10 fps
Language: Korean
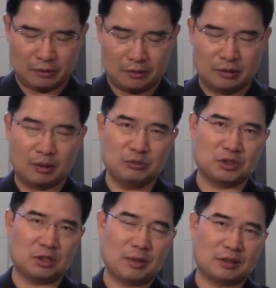이러한
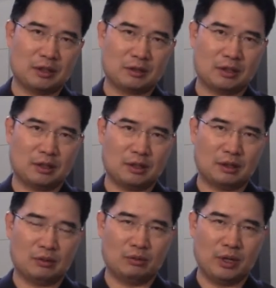문제를 만날 때
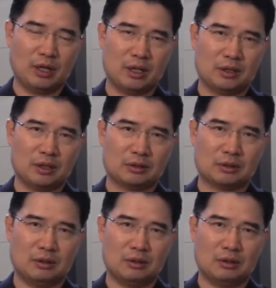왜
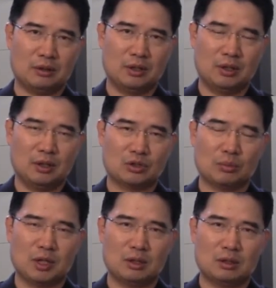하나님께서
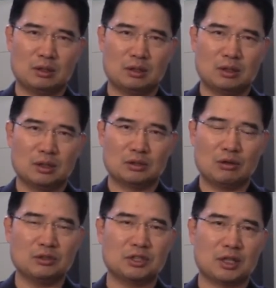정말
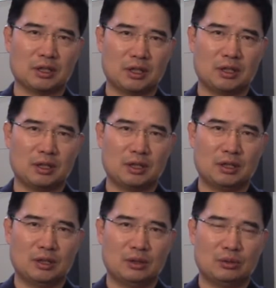성실하게
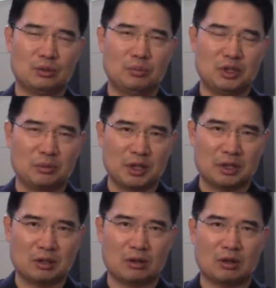또 믿음의
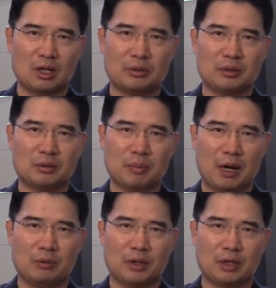길을 걸어가고 있는
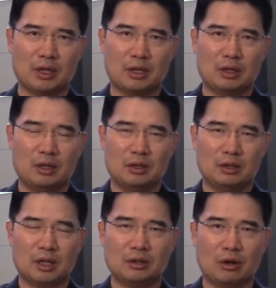바울에게
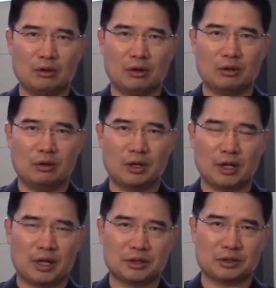이러한 역경을
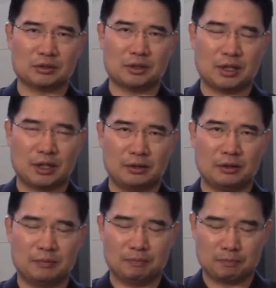허락하셨을까요?